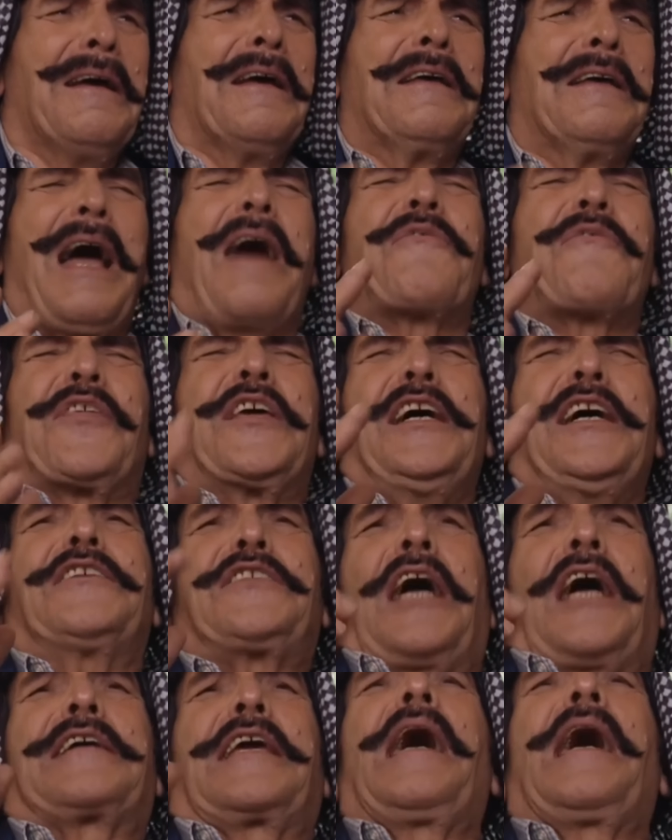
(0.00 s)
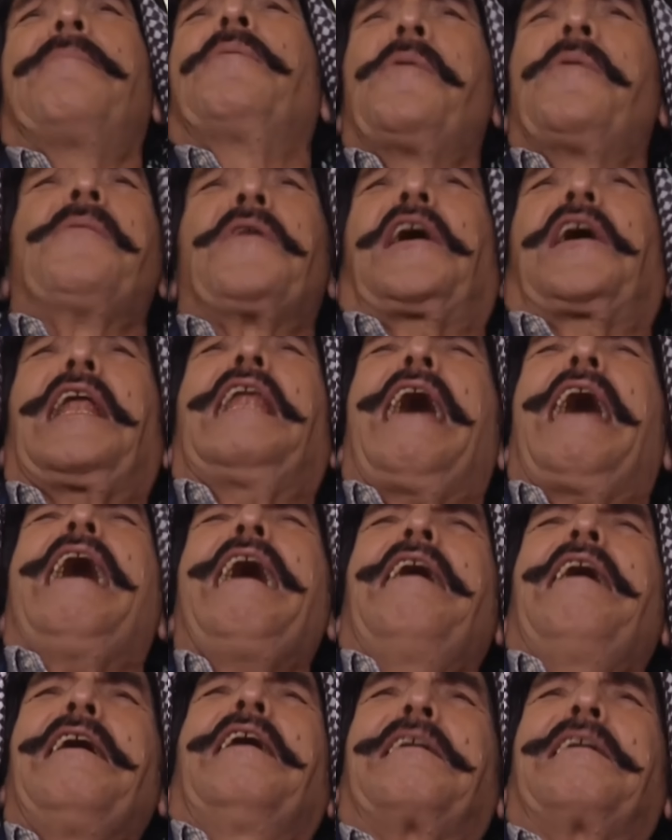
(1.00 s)
يا فضيحتك يا ابو
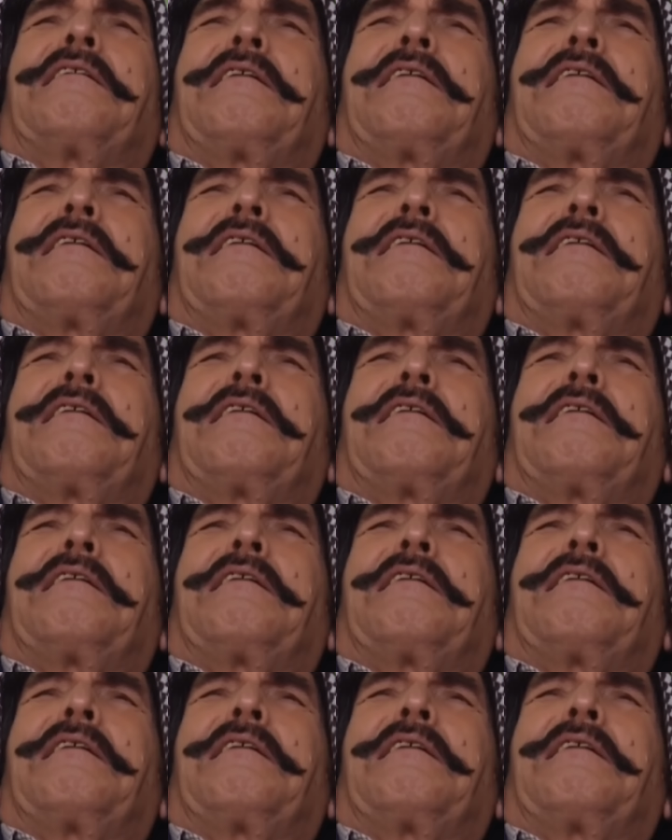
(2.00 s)
مقلاد